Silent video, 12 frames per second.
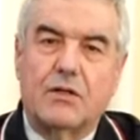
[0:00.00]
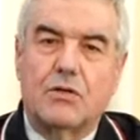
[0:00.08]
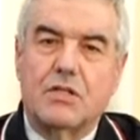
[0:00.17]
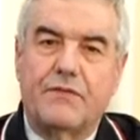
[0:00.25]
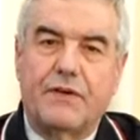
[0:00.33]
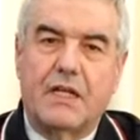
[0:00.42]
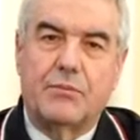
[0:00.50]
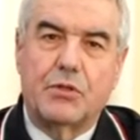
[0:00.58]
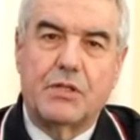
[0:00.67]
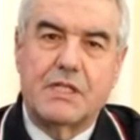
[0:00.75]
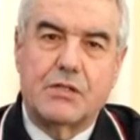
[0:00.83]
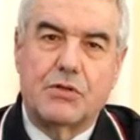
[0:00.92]
cosa fa la
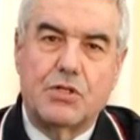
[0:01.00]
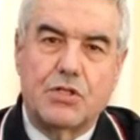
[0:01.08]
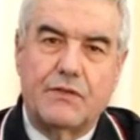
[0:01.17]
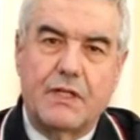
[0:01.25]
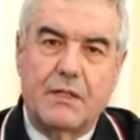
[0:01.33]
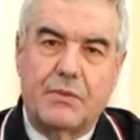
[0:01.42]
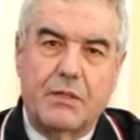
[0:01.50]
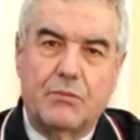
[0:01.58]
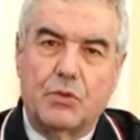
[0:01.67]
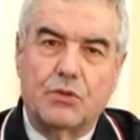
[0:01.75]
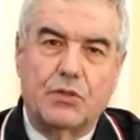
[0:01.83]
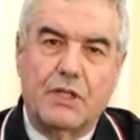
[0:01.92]
protezione civile per il
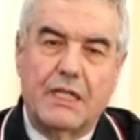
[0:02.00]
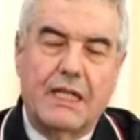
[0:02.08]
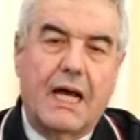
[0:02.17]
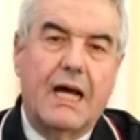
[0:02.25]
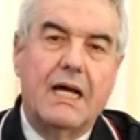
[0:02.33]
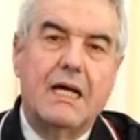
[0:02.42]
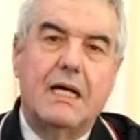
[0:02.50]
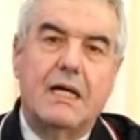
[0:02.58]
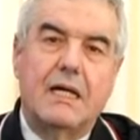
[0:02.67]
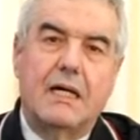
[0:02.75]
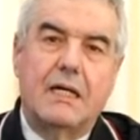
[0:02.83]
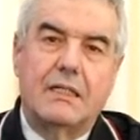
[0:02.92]
mondo della
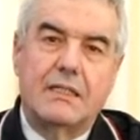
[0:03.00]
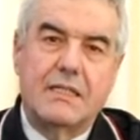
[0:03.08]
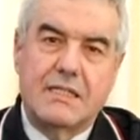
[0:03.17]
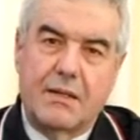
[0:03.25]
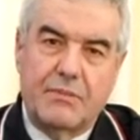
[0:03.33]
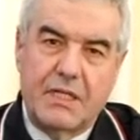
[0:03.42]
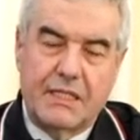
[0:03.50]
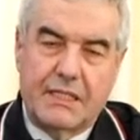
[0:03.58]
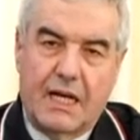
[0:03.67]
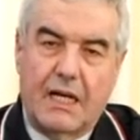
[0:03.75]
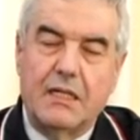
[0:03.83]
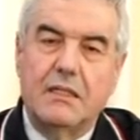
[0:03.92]

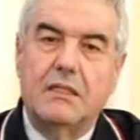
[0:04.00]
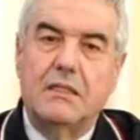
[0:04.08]
disabilità.